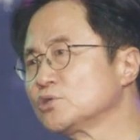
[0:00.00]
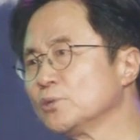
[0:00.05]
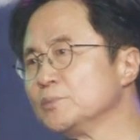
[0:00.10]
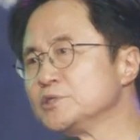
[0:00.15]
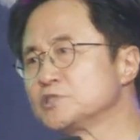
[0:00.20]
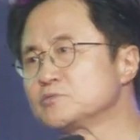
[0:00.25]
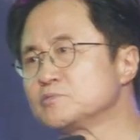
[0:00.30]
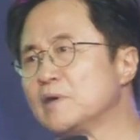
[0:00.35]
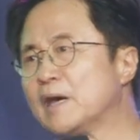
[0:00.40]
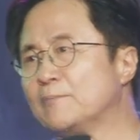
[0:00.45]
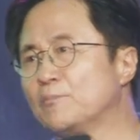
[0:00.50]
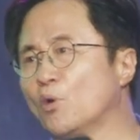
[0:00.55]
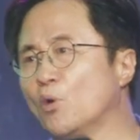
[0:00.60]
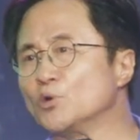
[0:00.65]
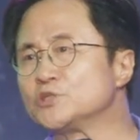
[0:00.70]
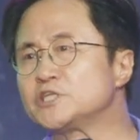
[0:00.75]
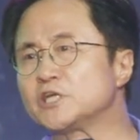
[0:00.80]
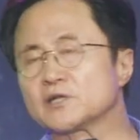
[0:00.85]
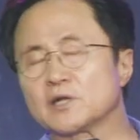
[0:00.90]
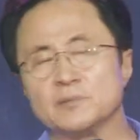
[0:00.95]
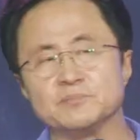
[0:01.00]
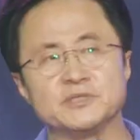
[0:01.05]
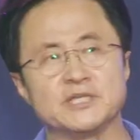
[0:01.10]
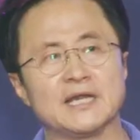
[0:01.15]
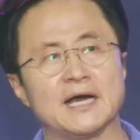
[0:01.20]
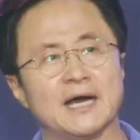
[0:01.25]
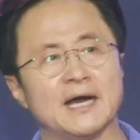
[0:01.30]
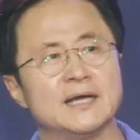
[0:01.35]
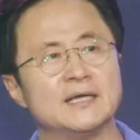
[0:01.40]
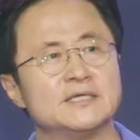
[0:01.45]
좀 있으면 한번 오실
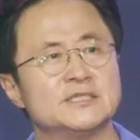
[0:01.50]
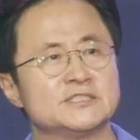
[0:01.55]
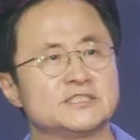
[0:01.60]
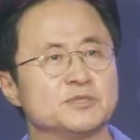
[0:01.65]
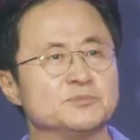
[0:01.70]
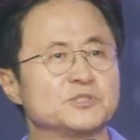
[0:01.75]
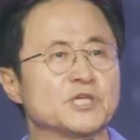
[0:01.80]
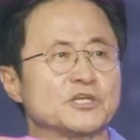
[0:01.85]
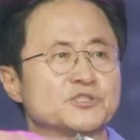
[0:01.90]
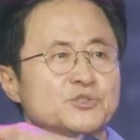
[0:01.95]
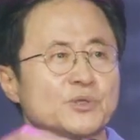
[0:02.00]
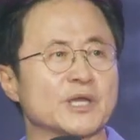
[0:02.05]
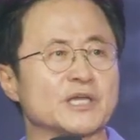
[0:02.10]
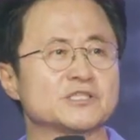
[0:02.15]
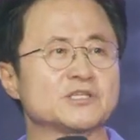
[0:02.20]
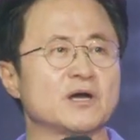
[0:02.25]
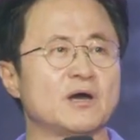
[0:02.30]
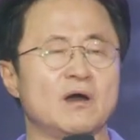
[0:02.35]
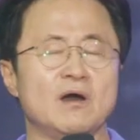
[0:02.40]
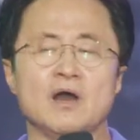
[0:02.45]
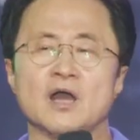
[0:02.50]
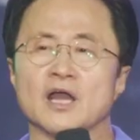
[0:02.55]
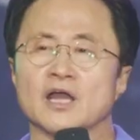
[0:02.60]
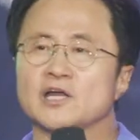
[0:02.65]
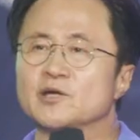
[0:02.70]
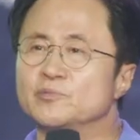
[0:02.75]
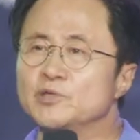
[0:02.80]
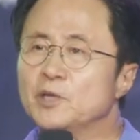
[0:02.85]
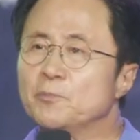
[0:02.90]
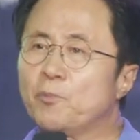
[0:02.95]
겁니다. 지금 저쪽에서
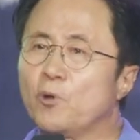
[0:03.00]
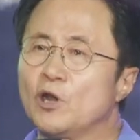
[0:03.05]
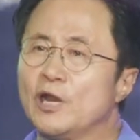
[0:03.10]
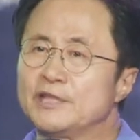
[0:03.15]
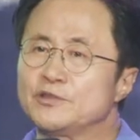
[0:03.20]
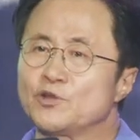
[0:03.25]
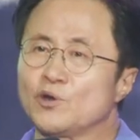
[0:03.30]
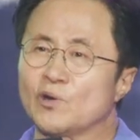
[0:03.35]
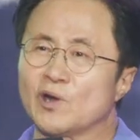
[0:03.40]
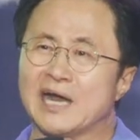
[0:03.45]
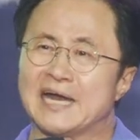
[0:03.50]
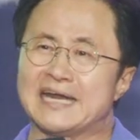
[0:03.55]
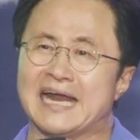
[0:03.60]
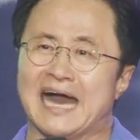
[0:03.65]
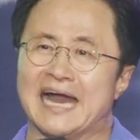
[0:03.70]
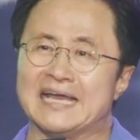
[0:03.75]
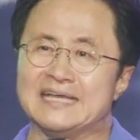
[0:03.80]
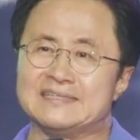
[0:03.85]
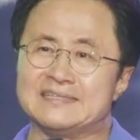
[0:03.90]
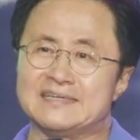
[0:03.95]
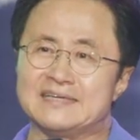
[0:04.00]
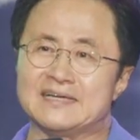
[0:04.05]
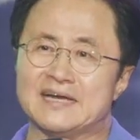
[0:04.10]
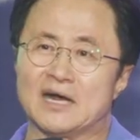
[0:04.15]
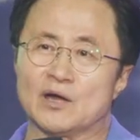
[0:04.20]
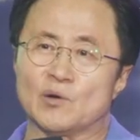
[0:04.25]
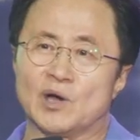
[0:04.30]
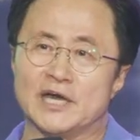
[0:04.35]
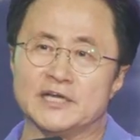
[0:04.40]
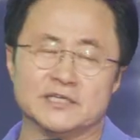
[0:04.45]
그분이 폴란드로 간
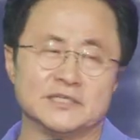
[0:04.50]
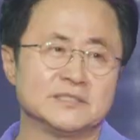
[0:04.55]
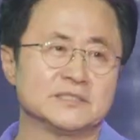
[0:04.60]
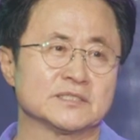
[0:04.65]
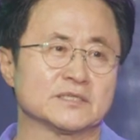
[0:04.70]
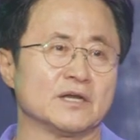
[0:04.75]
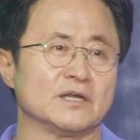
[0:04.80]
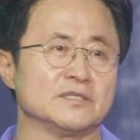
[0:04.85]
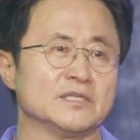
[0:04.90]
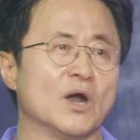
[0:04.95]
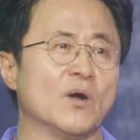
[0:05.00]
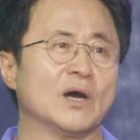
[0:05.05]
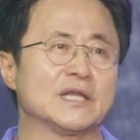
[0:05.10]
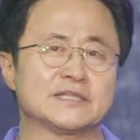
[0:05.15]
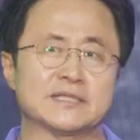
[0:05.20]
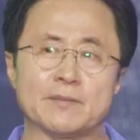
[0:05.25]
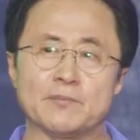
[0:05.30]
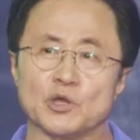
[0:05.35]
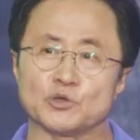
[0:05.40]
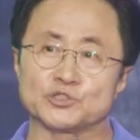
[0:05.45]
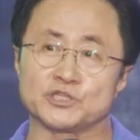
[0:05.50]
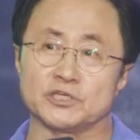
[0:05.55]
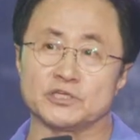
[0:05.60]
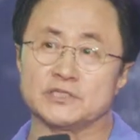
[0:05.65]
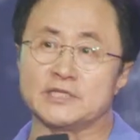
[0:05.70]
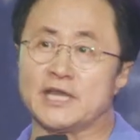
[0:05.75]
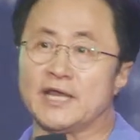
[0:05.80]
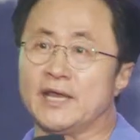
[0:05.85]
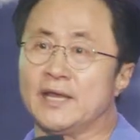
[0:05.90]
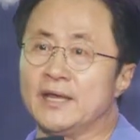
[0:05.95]
아이들이라고 하는 그런 영화 때문에
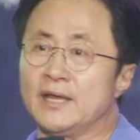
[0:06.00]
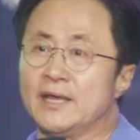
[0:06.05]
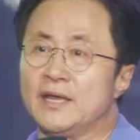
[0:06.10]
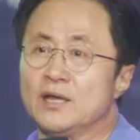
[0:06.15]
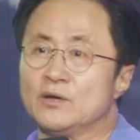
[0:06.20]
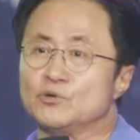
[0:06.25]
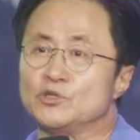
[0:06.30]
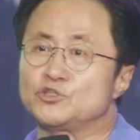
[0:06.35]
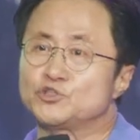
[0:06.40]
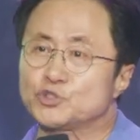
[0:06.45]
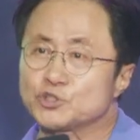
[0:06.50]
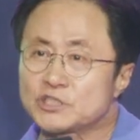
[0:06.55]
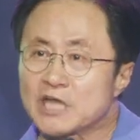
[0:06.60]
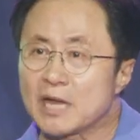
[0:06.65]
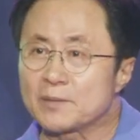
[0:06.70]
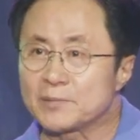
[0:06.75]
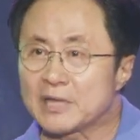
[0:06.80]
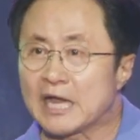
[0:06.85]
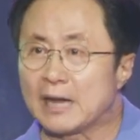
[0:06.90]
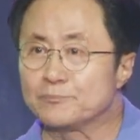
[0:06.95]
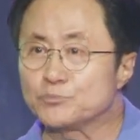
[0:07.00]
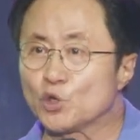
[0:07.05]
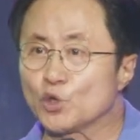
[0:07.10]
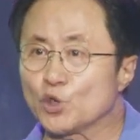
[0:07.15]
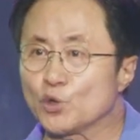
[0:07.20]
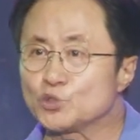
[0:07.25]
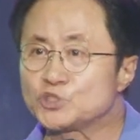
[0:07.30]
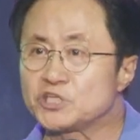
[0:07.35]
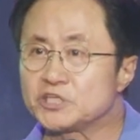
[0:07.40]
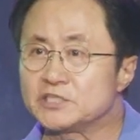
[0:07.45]
오시는데, 우리 추상미
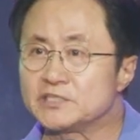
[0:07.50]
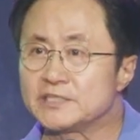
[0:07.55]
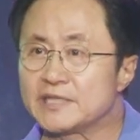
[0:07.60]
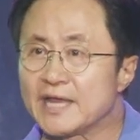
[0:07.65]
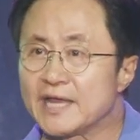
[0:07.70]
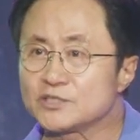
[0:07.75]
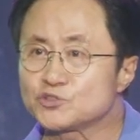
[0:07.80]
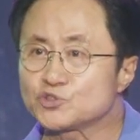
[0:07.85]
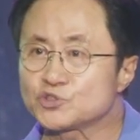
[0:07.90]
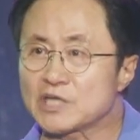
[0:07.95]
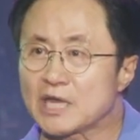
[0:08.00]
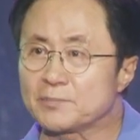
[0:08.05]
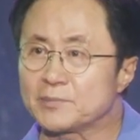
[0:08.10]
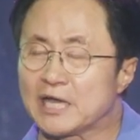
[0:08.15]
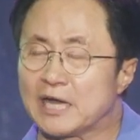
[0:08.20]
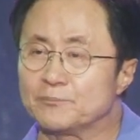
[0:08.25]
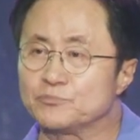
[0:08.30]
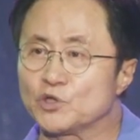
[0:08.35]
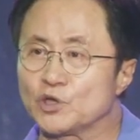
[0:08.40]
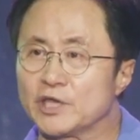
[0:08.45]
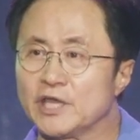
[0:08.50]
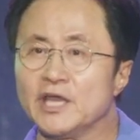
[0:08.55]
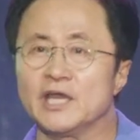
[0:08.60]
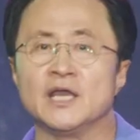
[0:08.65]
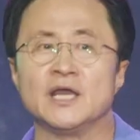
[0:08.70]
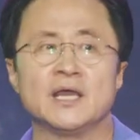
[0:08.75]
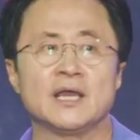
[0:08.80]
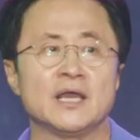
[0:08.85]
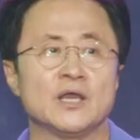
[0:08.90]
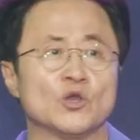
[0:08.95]
감독이 오시는데, 추상미 감독이
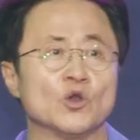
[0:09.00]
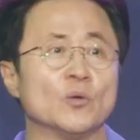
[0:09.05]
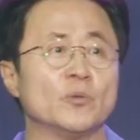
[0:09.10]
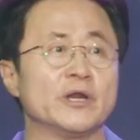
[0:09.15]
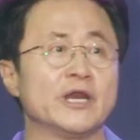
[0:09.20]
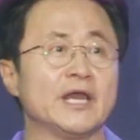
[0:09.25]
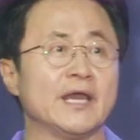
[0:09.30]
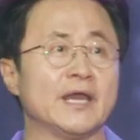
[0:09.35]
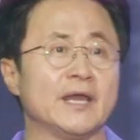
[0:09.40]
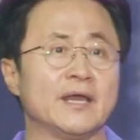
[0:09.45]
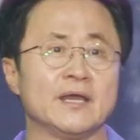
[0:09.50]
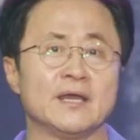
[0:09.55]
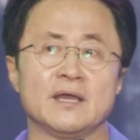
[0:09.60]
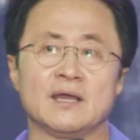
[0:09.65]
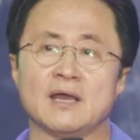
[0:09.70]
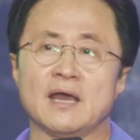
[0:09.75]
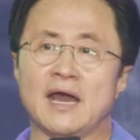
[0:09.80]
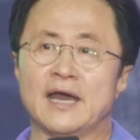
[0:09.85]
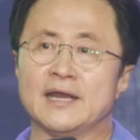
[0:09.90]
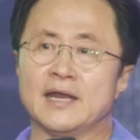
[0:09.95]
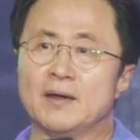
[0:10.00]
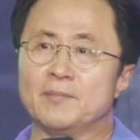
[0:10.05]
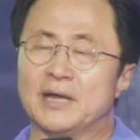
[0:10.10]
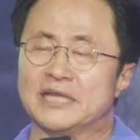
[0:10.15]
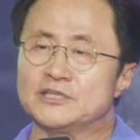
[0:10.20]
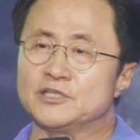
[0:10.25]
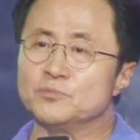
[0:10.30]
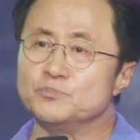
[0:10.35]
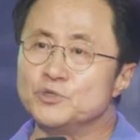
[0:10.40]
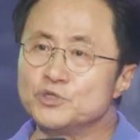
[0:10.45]
요번에 하나
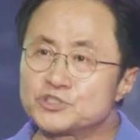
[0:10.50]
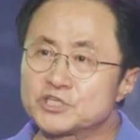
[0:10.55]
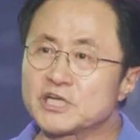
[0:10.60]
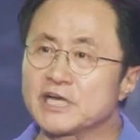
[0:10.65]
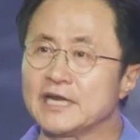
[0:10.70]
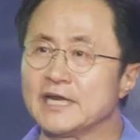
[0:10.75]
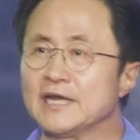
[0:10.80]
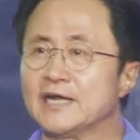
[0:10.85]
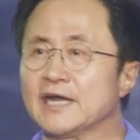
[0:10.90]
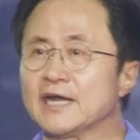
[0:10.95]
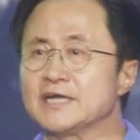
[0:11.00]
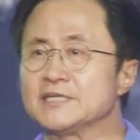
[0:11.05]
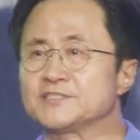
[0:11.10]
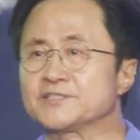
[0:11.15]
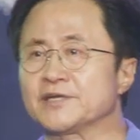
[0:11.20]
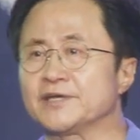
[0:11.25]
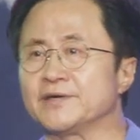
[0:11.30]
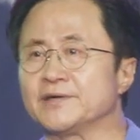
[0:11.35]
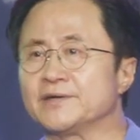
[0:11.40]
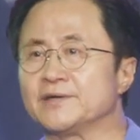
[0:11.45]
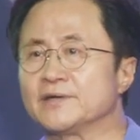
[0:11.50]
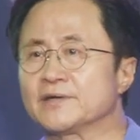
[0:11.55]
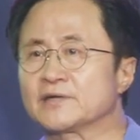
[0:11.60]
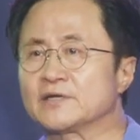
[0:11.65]
만든 뮤지컬이 하나가 있어요.